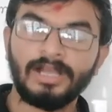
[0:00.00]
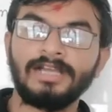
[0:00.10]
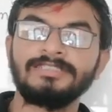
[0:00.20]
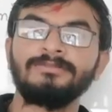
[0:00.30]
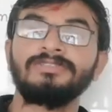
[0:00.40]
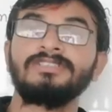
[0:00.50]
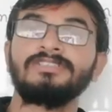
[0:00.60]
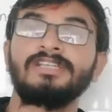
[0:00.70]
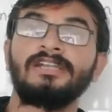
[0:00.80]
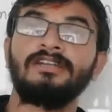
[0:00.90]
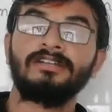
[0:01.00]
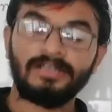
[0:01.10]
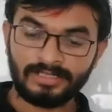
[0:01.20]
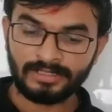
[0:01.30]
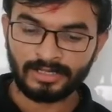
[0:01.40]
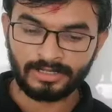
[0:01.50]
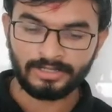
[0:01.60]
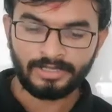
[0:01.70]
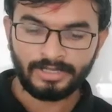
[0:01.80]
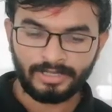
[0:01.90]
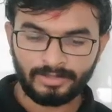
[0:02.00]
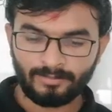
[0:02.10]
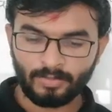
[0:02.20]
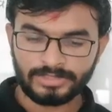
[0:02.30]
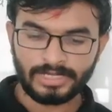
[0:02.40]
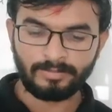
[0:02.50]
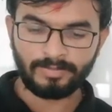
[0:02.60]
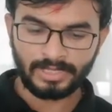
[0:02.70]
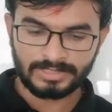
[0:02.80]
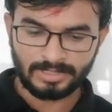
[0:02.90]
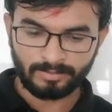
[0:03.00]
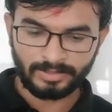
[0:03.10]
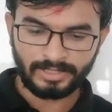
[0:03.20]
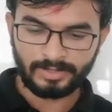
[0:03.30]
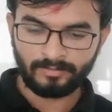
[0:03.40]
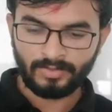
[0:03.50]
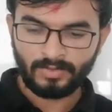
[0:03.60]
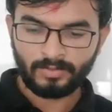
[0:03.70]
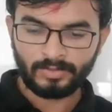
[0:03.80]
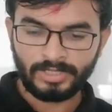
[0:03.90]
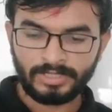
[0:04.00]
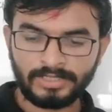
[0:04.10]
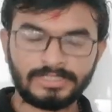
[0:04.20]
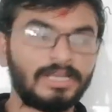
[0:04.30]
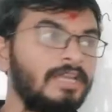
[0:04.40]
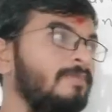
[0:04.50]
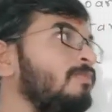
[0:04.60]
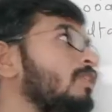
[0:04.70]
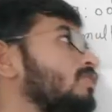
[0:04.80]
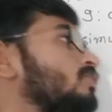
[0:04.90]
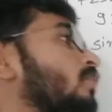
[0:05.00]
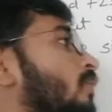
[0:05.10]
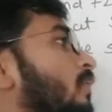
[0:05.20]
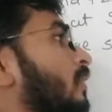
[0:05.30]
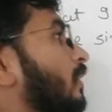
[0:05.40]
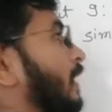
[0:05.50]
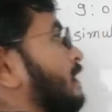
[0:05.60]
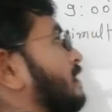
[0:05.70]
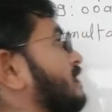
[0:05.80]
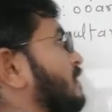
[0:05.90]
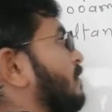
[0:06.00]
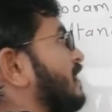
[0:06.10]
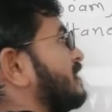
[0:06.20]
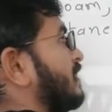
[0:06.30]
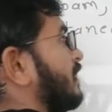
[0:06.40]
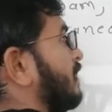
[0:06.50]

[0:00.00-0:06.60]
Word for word: आज हम स्टैंडर्ड टेंथ का एक मोस्ट टाइम पी एग्जाम्पल है वो देखने जा रहे हैं जो सी बी एस सी